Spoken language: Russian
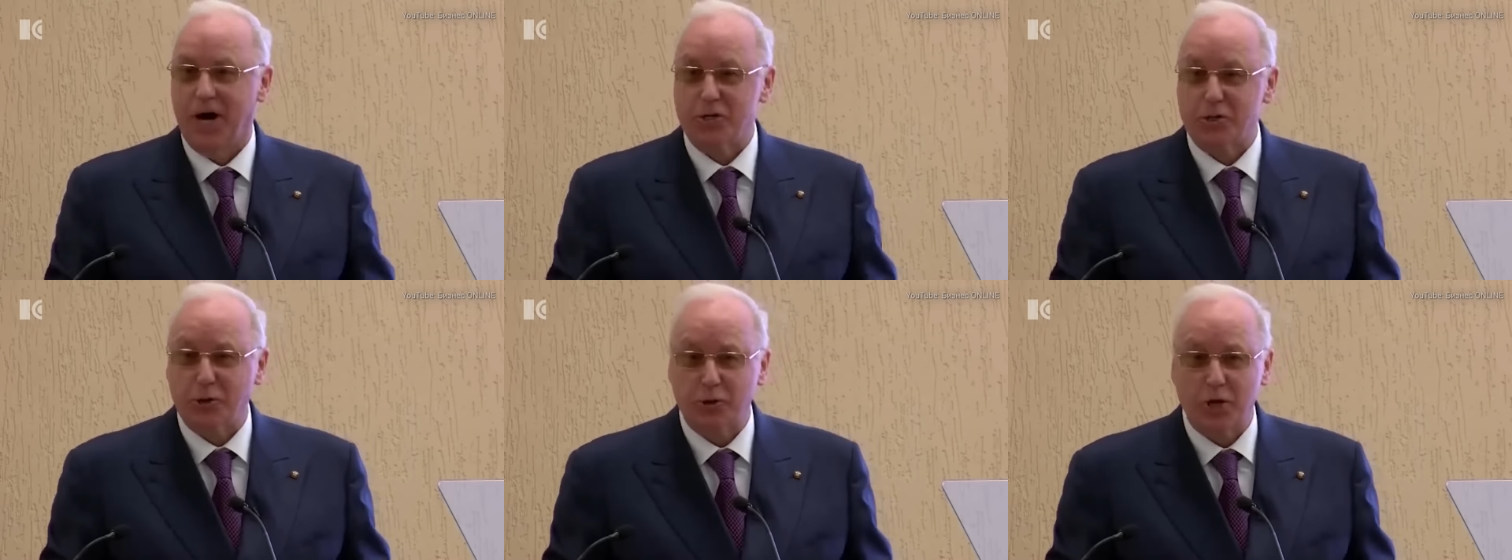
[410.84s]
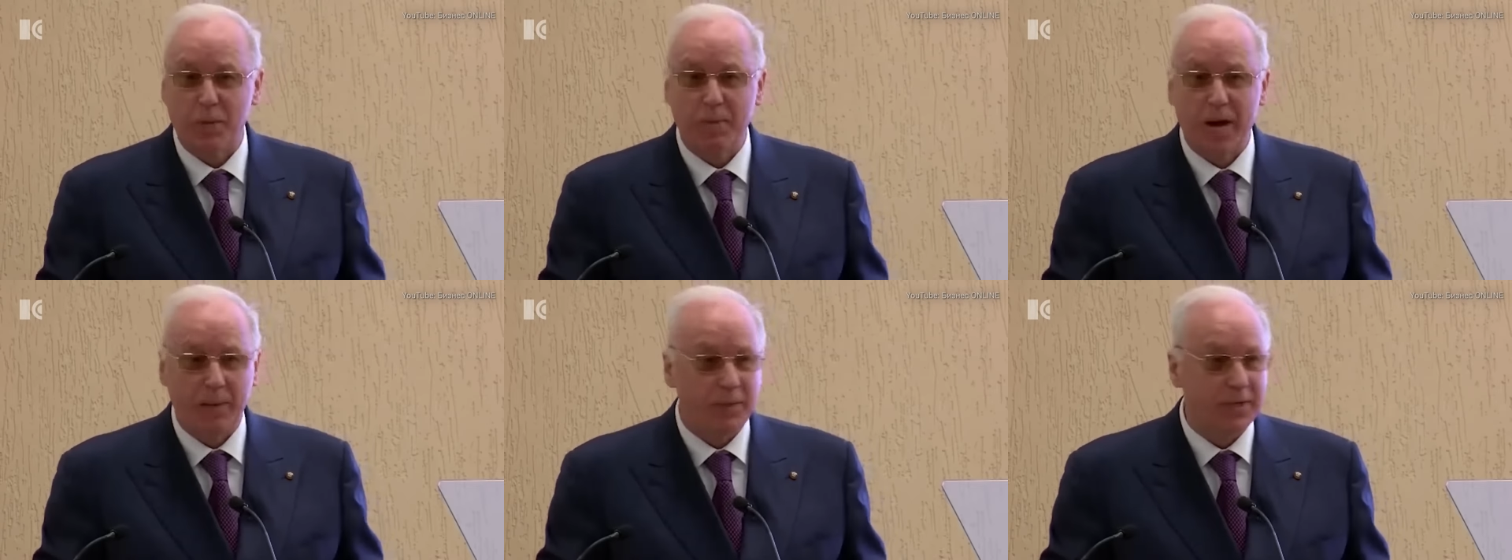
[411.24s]
А что
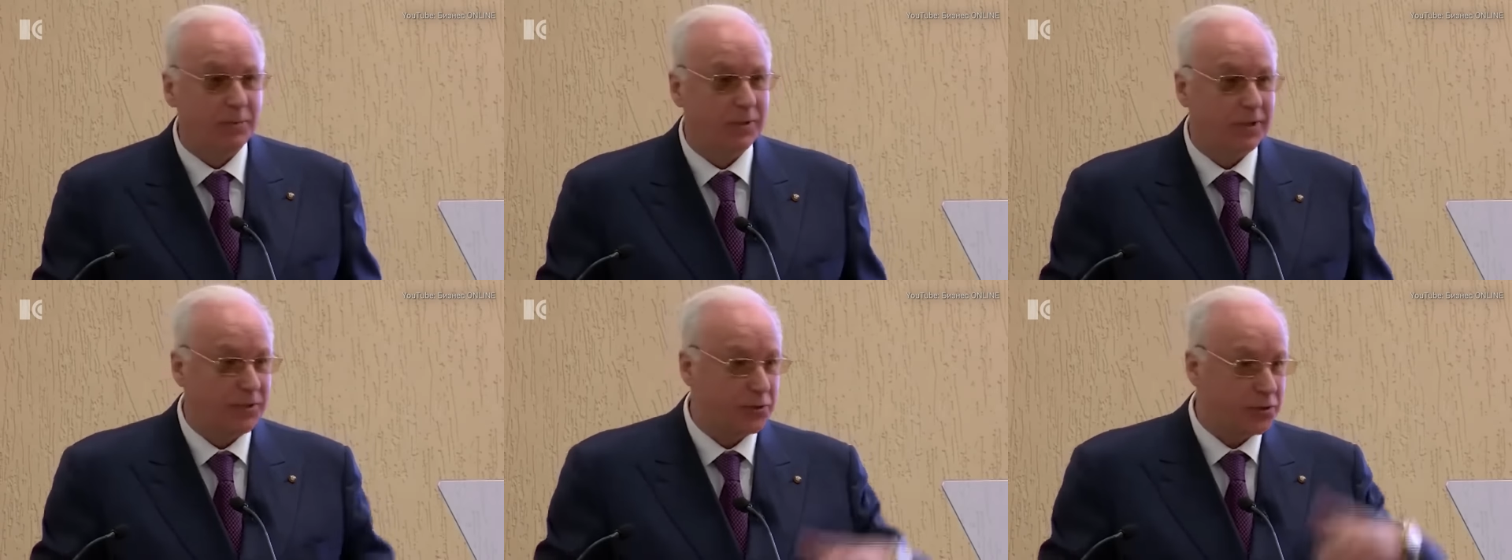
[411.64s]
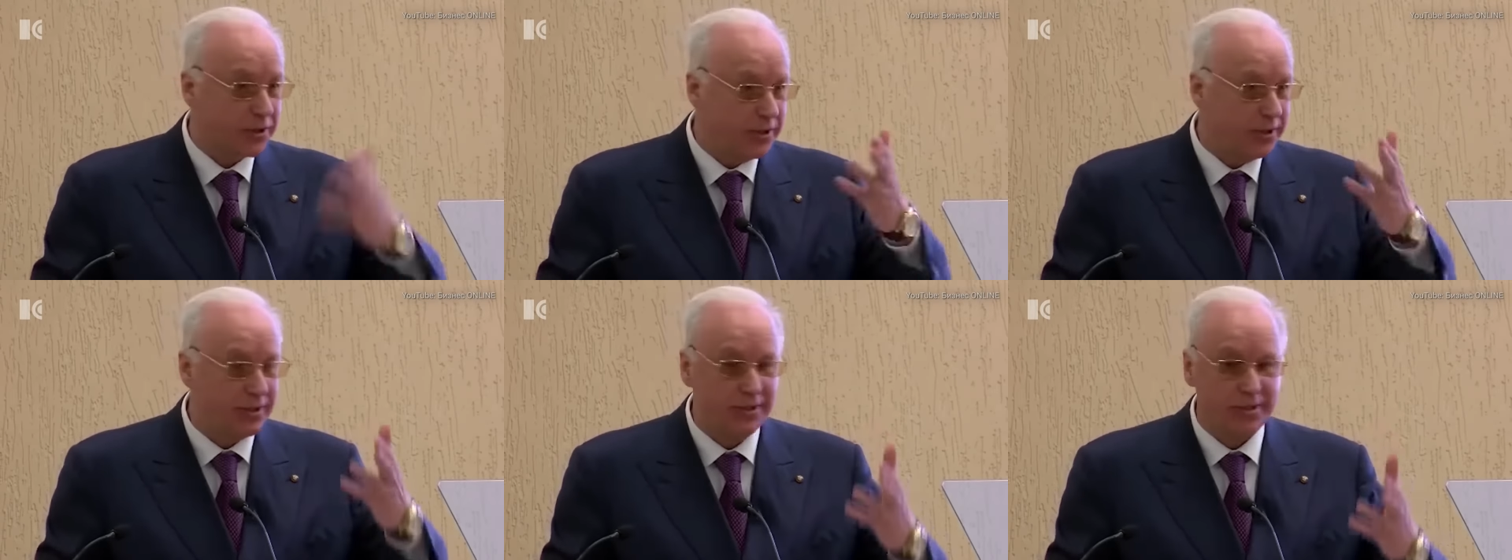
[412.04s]
такое мем
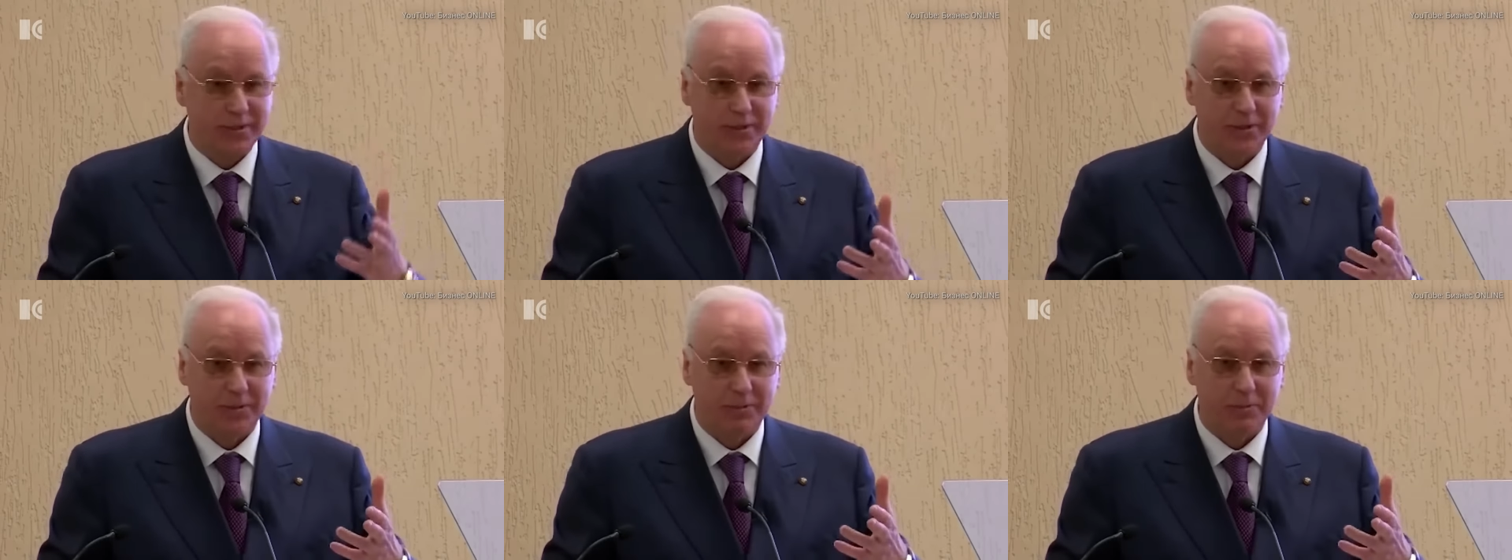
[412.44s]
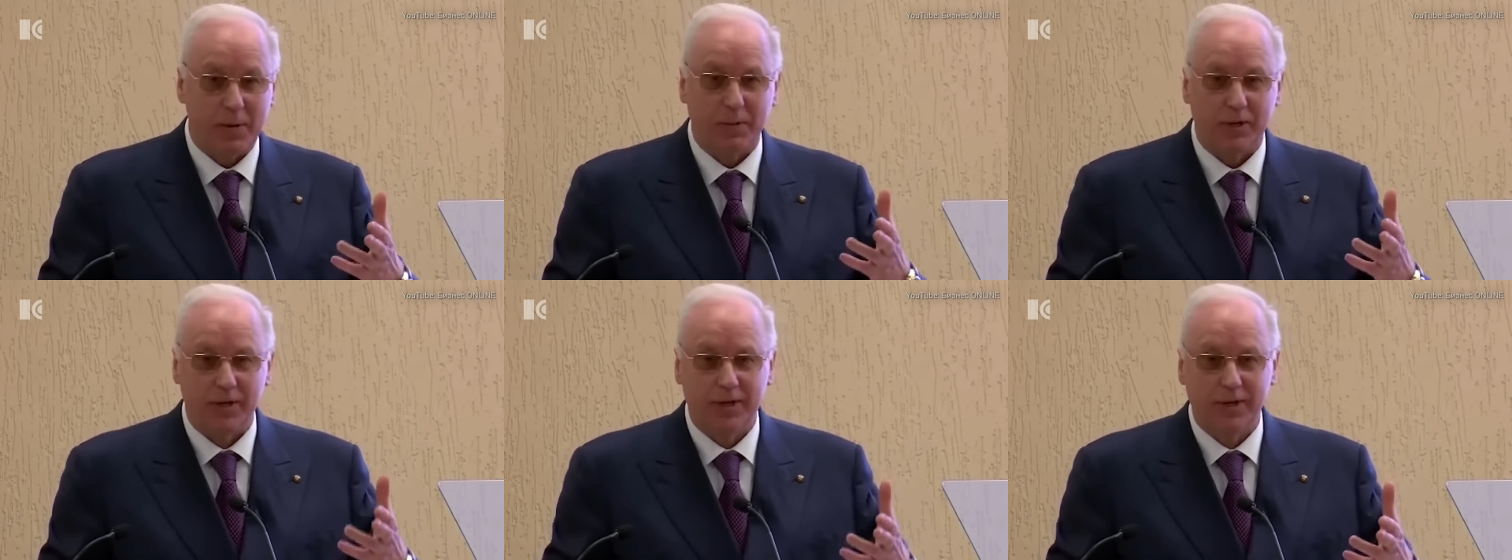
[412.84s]
молодежь?
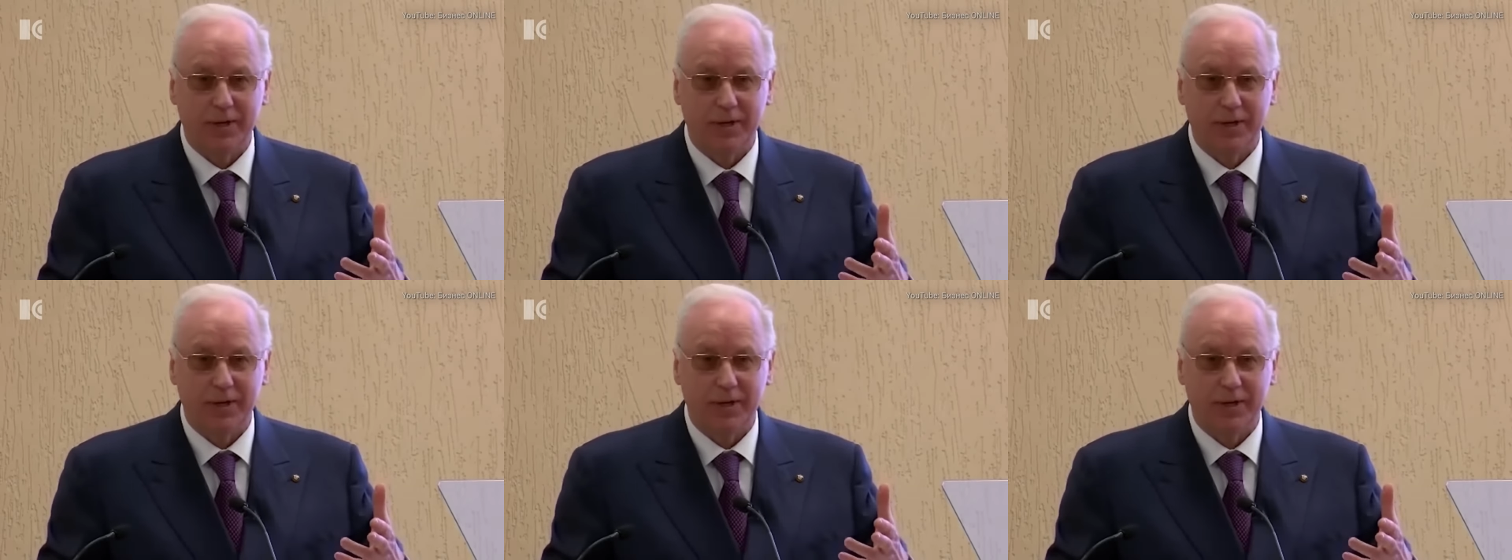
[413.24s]
Мем.